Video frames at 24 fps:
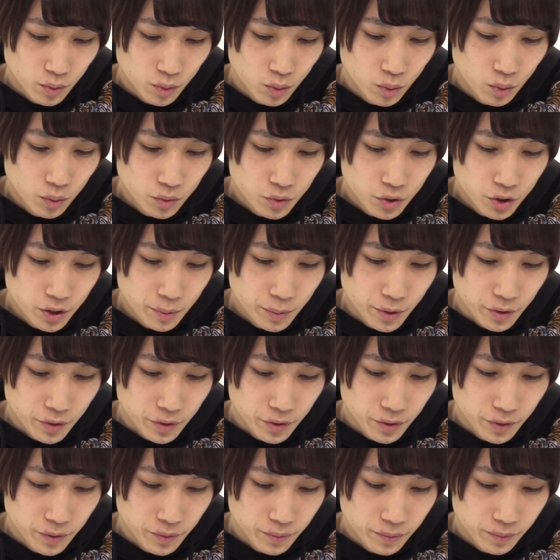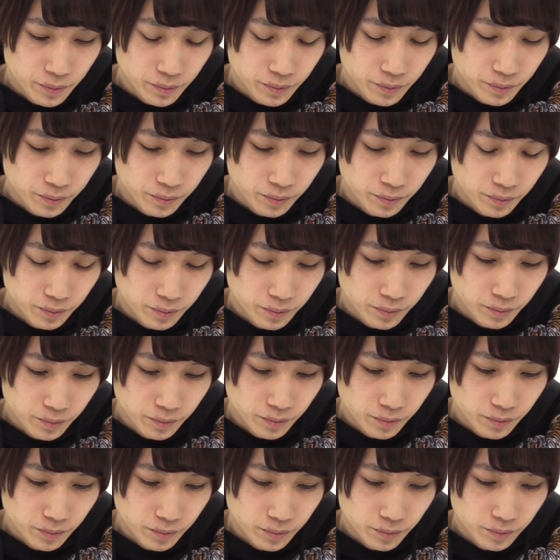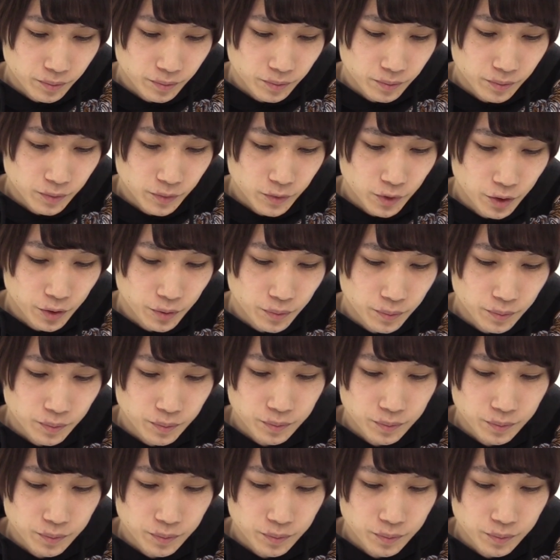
往復してみる往復いいじゃないですか、はい、